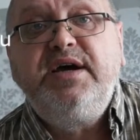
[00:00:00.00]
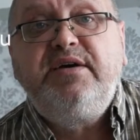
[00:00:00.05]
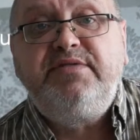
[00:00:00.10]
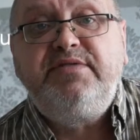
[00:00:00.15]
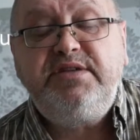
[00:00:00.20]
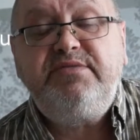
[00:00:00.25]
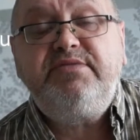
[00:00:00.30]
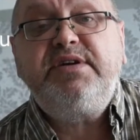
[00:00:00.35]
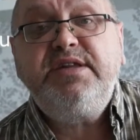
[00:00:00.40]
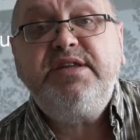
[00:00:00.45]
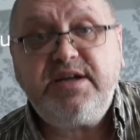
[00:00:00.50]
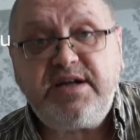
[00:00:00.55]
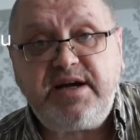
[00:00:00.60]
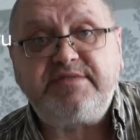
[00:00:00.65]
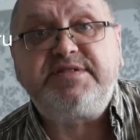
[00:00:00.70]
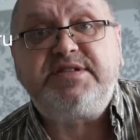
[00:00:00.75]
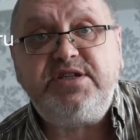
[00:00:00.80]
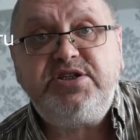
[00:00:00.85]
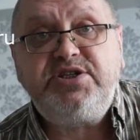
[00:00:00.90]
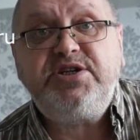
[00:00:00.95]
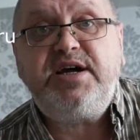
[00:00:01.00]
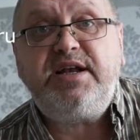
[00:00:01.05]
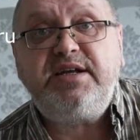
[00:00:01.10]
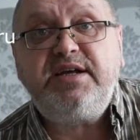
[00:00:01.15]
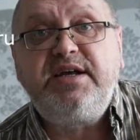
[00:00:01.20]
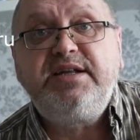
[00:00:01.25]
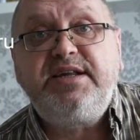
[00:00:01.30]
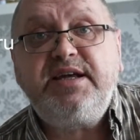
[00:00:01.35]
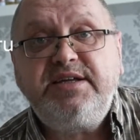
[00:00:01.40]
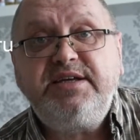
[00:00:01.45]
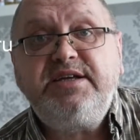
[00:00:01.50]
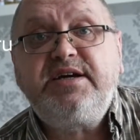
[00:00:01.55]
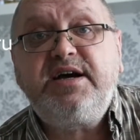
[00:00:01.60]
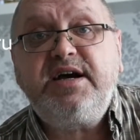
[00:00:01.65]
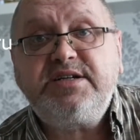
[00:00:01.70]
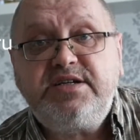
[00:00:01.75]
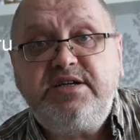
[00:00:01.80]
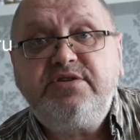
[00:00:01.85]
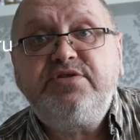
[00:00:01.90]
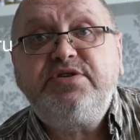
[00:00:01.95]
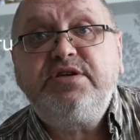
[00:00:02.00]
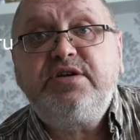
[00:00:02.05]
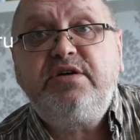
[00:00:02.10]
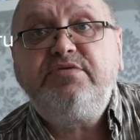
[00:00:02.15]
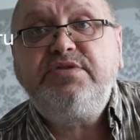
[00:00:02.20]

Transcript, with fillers: Вы наверняка встречали таких кашляющих